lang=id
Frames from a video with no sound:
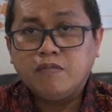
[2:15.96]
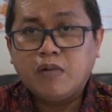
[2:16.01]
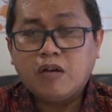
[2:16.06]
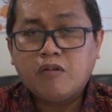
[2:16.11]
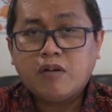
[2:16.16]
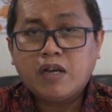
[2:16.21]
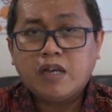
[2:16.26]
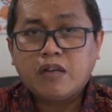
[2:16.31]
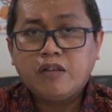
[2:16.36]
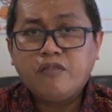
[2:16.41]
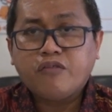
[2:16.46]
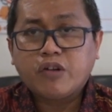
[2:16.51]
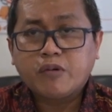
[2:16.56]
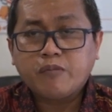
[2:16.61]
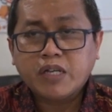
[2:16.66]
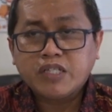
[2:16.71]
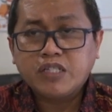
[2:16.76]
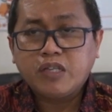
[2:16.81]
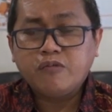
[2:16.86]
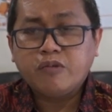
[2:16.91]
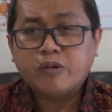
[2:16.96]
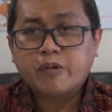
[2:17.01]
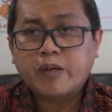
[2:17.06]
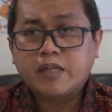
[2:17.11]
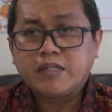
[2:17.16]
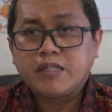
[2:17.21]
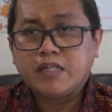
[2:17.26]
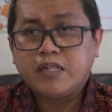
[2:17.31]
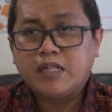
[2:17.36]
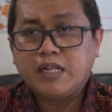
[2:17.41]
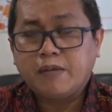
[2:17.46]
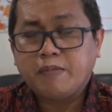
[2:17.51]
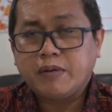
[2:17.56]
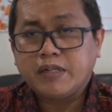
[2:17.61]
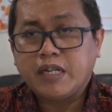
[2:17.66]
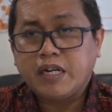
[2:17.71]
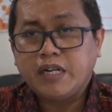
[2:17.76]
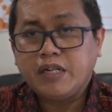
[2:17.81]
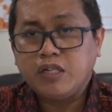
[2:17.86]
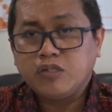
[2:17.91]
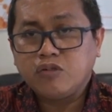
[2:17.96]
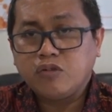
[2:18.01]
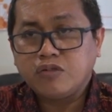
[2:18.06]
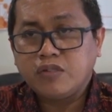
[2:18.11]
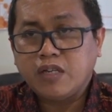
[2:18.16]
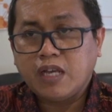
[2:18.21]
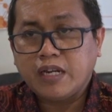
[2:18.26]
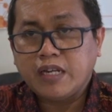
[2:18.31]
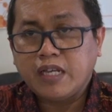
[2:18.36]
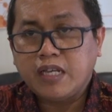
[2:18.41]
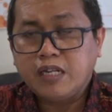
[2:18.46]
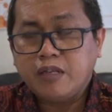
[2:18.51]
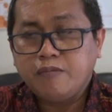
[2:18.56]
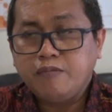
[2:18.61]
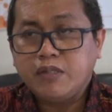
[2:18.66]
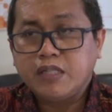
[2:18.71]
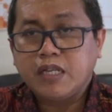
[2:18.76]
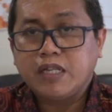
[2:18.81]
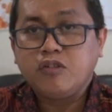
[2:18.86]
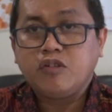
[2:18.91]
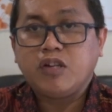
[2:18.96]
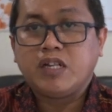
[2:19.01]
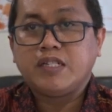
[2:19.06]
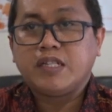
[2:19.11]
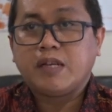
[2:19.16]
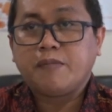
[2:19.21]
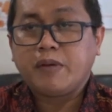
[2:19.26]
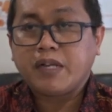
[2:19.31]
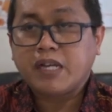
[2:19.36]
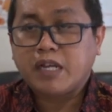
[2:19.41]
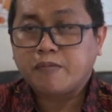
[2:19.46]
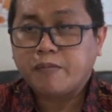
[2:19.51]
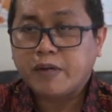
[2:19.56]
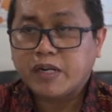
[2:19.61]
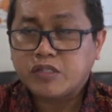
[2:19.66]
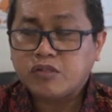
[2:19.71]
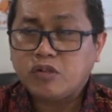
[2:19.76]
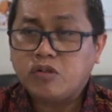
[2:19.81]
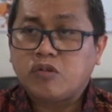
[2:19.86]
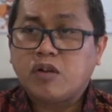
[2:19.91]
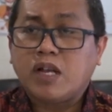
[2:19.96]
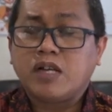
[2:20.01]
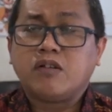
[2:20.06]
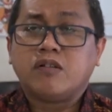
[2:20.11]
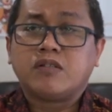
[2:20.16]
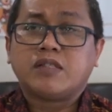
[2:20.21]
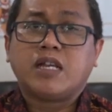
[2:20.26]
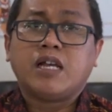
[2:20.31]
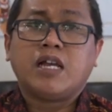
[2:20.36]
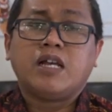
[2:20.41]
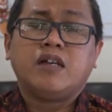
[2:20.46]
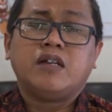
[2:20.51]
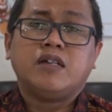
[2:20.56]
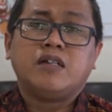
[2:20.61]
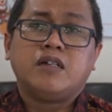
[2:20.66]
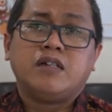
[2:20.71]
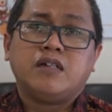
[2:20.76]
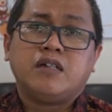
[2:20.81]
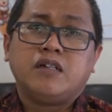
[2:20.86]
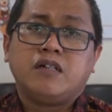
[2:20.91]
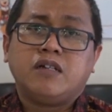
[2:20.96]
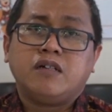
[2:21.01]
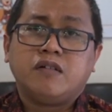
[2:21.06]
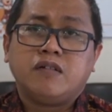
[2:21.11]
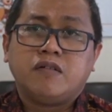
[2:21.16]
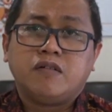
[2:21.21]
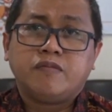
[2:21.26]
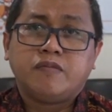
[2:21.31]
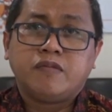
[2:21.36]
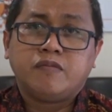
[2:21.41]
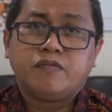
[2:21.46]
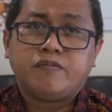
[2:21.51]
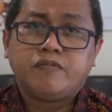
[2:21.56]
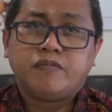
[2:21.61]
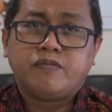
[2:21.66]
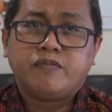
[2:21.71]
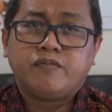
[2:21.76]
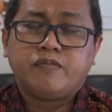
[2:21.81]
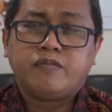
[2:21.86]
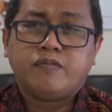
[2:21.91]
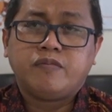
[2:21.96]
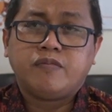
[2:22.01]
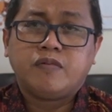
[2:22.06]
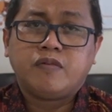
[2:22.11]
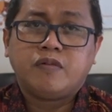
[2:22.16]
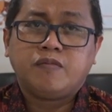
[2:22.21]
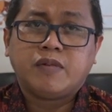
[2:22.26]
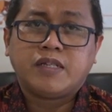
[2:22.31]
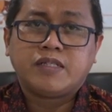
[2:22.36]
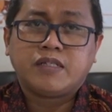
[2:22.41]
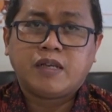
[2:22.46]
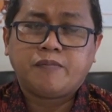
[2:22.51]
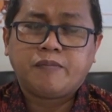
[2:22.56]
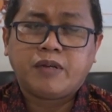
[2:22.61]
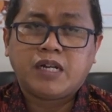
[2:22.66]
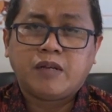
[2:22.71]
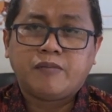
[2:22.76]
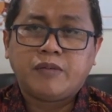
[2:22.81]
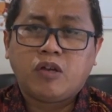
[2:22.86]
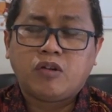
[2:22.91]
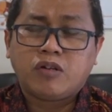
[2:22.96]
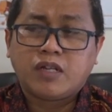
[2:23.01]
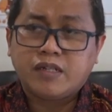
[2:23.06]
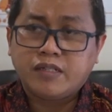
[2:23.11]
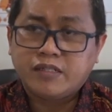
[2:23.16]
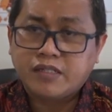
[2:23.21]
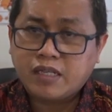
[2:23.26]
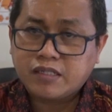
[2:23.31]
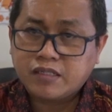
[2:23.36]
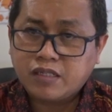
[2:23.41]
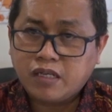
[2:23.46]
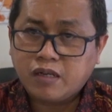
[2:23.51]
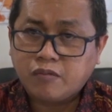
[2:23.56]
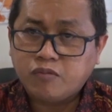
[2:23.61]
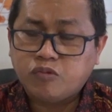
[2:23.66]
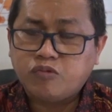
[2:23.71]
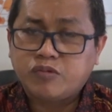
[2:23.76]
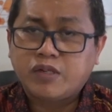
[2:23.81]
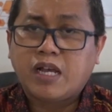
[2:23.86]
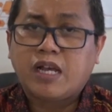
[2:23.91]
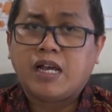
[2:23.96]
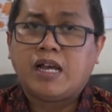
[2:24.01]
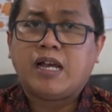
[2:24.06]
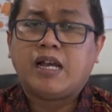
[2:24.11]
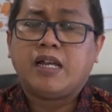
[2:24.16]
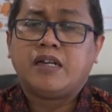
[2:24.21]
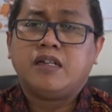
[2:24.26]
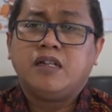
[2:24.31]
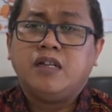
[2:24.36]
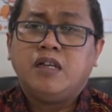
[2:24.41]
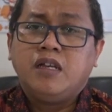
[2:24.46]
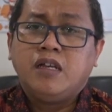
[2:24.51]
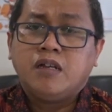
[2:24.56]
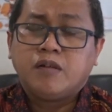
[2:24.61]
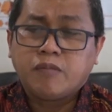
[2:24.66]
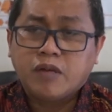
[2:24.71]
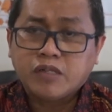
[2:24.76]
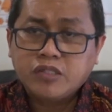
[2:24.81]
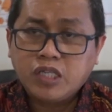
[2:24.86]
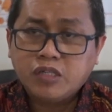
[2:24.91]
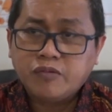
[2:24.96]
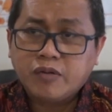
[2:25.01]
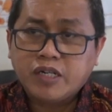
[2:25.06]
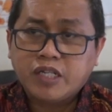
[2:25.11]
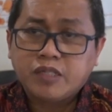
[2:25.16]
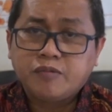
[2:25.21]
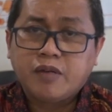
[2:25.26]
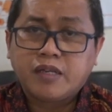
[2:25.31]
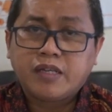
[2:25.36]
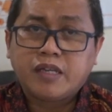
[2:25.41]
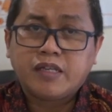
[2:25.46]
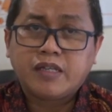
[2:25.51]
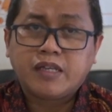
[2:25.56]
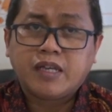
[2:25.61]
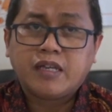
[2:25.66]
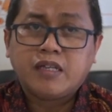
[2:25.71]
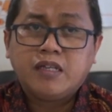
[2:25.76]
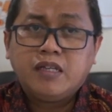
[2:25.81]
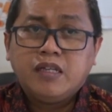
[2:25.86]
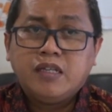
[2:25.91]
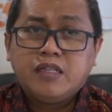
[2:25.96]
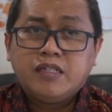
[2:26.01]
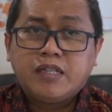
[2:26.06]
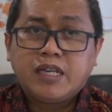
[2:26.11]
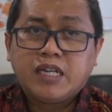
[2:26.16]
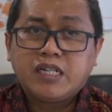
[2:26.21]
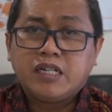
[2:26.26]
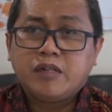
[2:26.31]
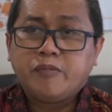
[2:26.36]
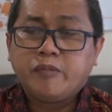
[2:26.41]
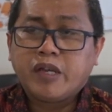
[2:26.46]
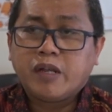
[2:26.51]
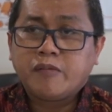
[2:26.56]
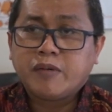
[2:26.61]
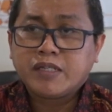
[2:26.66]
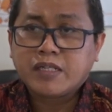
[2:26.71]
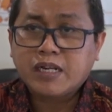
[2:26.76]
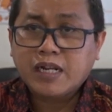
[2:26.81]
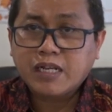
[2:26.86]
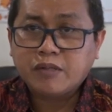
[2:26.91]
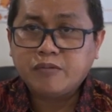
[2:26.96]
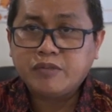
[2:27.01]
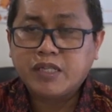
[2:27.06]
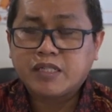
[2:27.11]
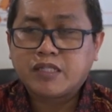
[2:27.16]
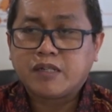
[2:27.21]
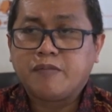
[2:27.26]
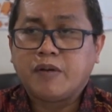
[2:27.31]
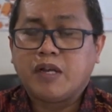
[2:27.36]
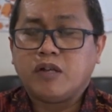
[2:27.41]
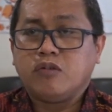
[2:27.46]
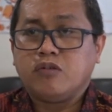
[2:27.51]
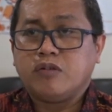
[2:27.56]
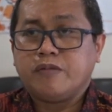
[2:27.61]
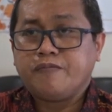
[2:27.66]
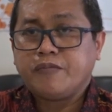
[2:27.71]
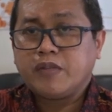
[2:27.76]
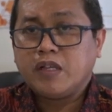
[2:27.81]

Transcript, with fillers: bahwa eh, informasi-informasi yang didapat dari diskusi hari ini bisa juga disampaikan kepada seluruh anggota eh, mas apa namanya organisasi kemudaan, mahasiswa dan sebagainya sehingga demikian masyarakat bisa terbangun.